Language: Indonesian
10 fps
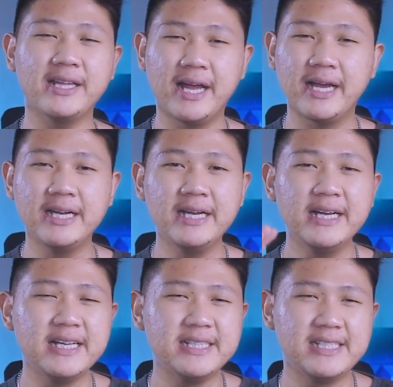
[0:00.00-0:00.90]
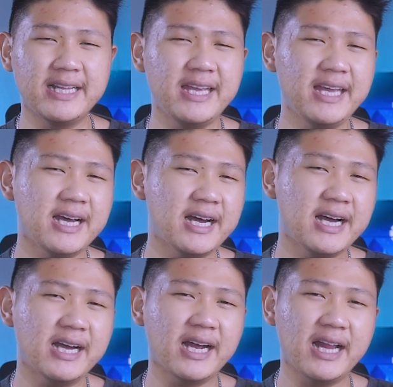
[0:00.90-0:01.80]
Nah, jadi
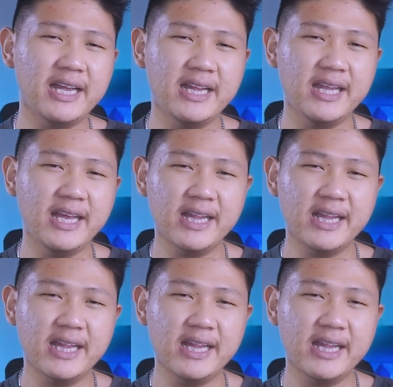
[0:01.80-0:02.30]
uh, kali ini